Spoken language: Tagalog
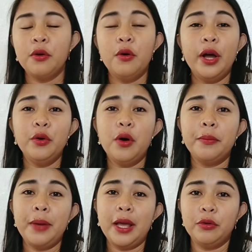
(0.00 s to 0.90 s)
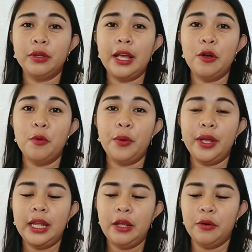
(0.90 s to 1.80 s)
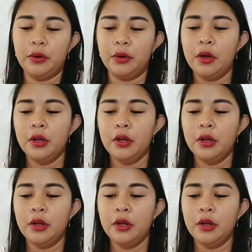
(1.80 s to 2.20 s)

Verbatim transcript: Kung ano ang meron kayo, pwede yon.